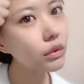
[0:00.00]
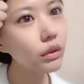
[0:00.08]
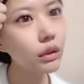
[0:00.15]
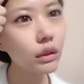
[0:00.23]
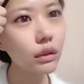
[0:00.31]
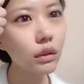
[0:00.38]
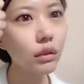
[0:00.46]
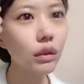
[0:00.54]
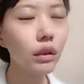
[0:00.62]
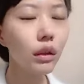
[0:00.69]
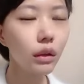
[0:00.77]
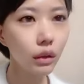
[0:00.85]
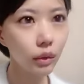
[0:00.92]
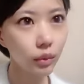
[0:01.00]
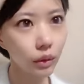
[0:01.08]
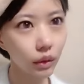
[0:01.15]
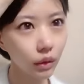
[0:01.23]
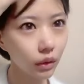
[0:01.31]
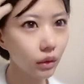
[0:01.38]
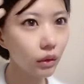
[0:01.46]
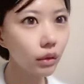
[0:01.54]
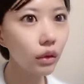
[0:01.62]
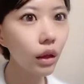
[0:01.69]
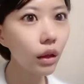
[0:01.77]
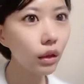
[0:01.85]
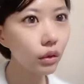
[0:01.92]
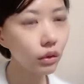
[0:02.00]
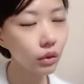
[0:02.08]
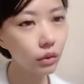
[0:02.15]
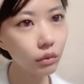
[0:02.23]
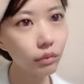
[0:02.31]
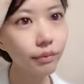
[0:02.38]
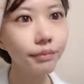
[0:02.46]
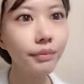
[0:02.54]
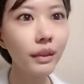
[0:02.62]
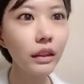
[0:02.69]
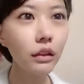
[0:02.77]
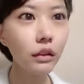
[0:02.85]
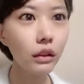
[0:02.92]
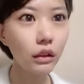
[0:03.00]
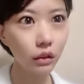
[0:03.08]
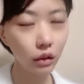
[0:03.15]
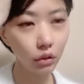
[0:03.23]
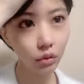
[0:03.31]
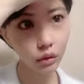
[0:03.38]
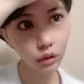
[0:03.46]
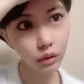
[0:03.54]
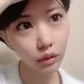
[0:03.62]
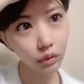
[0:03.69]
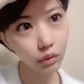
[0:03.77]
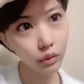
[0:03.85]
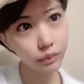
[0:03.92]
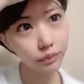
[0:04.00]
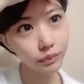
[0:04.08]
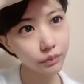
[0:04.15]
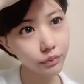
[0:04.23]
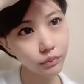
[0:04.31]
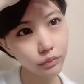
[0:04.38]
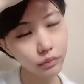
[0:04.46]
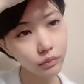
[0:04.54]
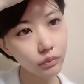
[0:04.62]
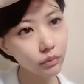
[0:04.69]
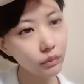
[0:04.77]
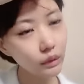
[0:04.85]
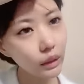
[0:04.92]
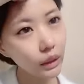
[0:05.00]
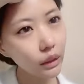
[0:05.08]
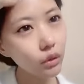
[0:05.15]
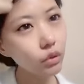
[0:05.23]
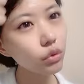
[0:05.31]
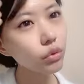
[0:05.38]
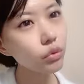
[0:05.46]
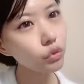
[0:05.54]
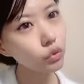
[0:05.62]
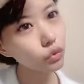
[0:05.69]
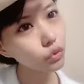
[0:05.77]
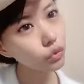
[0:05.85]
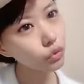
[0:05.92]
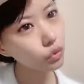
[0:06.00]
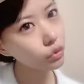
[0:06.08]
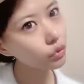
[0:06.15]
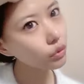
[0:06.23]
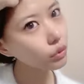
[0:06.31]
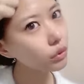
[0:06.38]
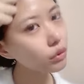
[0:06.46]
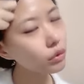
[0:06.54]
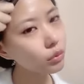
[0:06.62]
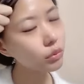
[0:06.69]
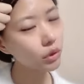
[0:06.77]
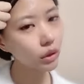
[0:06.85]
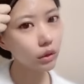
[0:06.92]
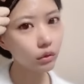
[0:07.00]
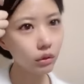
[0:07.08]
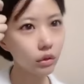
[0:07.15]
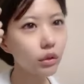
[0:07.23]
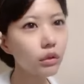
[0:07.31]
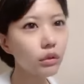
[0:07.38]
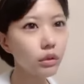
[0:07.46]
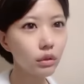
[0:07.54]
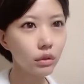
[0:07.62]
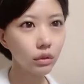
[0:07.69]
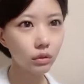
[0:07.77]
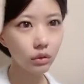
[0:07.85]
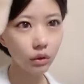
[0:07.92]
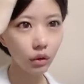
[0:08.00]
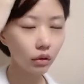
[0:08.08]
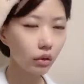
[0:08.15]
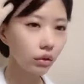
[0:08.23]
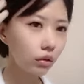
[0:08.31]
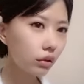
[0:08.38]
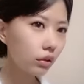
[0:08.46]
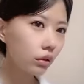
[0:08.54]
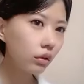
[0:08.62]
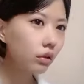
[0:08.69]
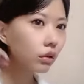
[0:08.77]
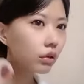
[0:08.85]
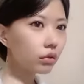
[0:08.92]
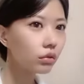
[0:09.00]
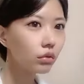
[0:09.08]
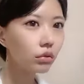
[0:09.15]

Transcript: トリだったので感慨深かったねめっちゃ2期セトリだったよねドローストトルルロも楽しかったですなかなかねあの好